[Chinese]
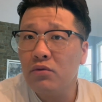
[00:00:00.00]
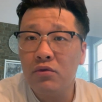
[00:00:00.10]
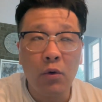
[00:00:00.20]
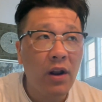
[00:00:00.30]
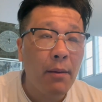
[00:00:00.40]

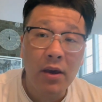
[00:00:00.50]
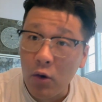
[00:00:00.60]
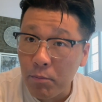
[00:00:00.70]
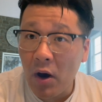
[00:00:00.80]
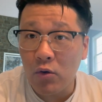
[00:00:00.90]
从来没
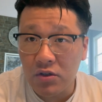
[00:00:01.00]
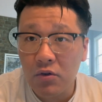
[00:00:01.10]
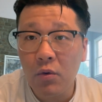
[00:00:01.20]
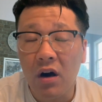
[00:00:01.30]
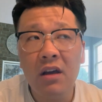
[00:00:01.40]
有保值
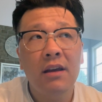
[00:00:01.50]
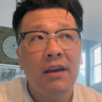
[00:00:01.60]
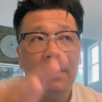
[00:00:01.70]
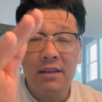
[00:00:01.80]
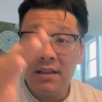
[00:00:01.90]
过，
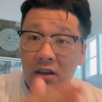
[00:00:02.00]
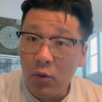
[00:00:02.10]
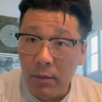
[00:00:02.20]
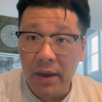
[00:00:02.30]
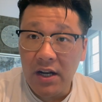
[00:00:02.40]
一定
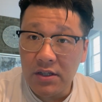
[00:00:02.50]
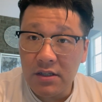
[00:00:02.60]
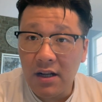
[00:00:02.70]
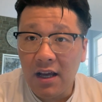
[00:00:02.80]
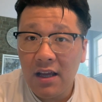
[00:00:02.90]
会贬
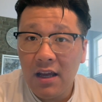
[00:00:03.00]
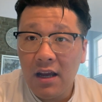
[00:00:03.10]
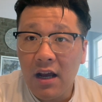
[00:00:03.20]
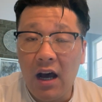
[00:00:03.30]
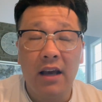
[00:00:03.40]
值的，
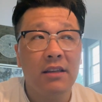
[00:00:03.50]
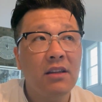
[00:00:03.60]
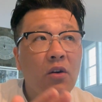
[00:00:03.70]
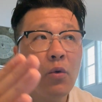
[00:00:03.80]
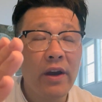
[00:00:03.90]
啊，一
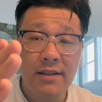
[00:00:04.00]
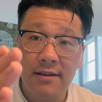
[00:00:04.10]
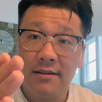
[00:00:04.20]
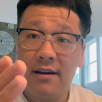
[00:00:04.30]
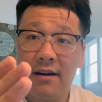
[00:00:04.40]
定会
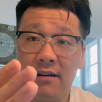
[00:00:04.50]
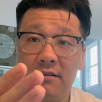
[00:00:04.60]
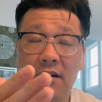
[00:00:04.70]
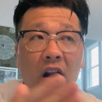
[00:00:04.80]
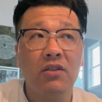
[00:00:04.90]
这个
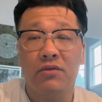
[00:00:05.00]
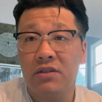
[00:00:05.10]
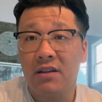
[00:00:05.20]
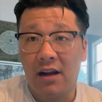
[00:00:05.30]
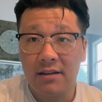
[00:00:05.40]
二手
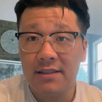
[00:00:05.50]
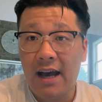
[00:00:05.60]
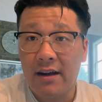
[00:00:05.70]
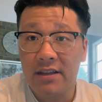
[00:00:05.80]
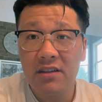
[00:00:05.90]
市场这个
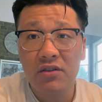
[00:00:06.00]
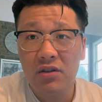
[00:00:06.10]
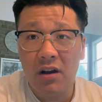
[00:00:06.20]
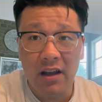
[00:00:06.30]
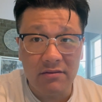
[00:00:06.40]
价格一定
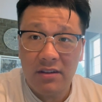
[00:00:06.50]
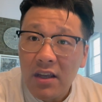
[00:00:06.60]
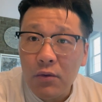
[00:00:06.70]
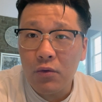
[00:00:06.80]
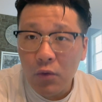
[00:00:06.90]
是很
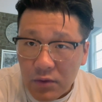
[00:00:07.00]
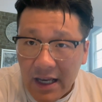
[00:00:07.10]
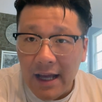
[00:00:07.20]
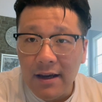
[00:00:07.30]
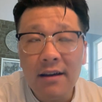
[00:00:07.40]
低于公
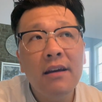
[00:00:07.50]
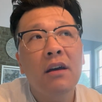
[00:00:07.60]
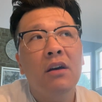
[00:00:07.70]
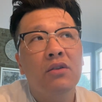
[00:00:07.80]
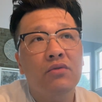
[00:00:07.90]
价的，
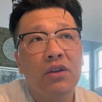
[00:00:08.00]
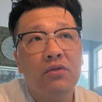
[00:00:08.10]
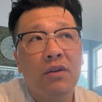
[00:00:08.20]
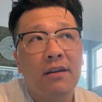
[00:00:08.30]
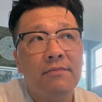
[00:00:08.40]
所以说，